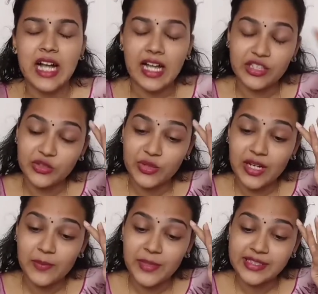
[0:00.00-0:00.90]
அந்த ஒரு
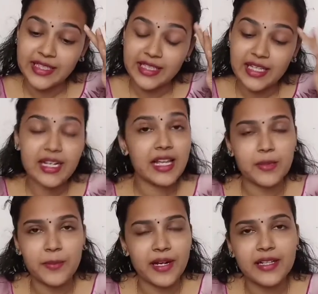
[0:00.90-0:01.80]
அல்பாசிக்கு தான் நான்
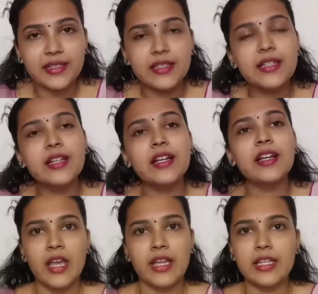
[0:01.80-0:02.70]
அதை பண்ணது
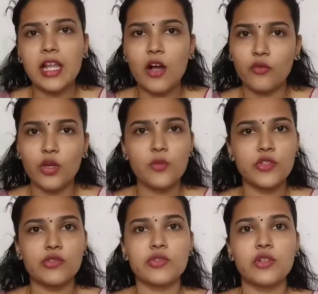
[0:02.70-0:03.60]
இருந்தாலும் அவ்வளோ
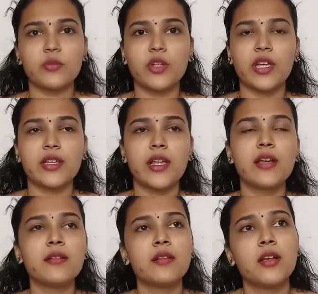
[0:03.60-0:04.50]
மோசம்னு சொல்ல முடியாது ஏன்னா
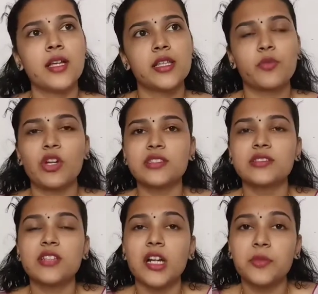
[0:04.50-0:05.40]
இந்த ப்ராசஸ்
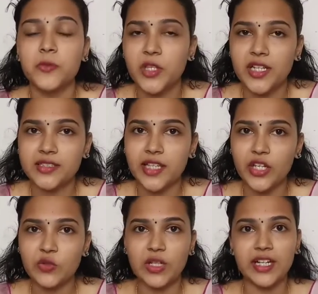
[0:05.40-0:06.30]
ஸ்டார்ட் பண்ணும்போது எனக்கு
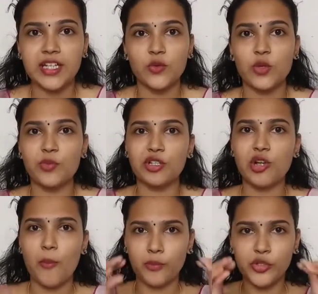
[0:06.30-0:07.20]
தெரியும் கடையில் உள்ள மாதிரி
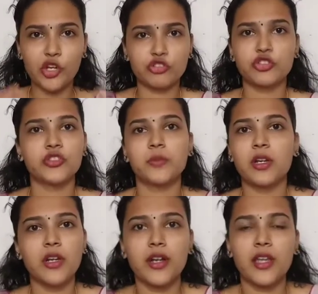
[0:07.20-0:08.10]
அப்படியே அச்சடிச்ச
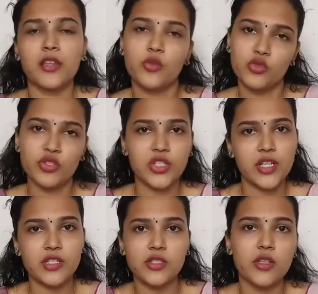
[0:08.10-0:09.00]
மாதிரிலாம் கிடைக்காது கொஞ்சம்
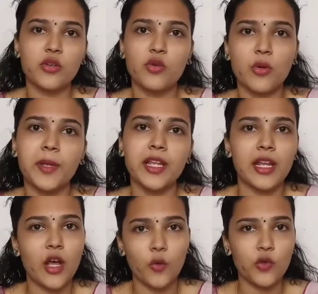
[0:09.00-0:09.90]
சேஞ்சஸ் இருக்கும் அப்படின்னு
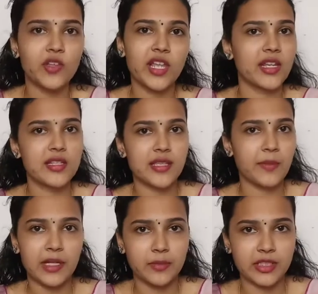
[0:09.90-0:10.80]
ஏன்னா அவங்க வந்து என்னென்ன
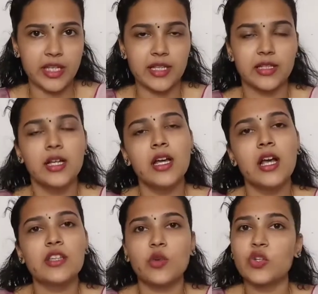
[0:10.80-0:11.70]
சேர்ப்பாங்கன்னு நமக்கு தெரியாது
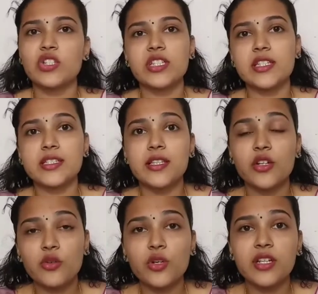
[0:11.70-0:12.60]
ஸோ கொஞ்சம் சேஞ்சஸ்
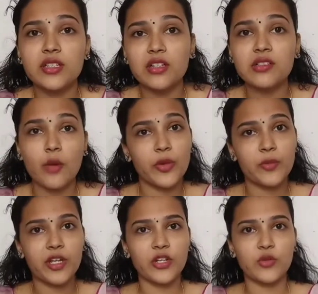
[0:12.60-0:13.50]
இருக்கும் இருந்தாலும் சாப்பிட்ற
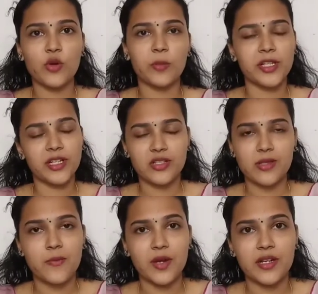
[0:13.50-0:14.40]
மாதிரி இருக்கும் அப்படின்னு நினச்சி
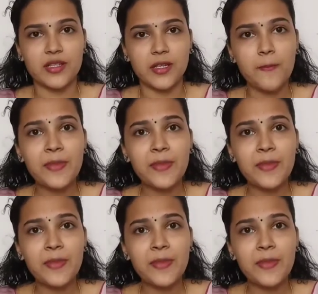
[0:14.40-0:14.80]
தான் பண்ணது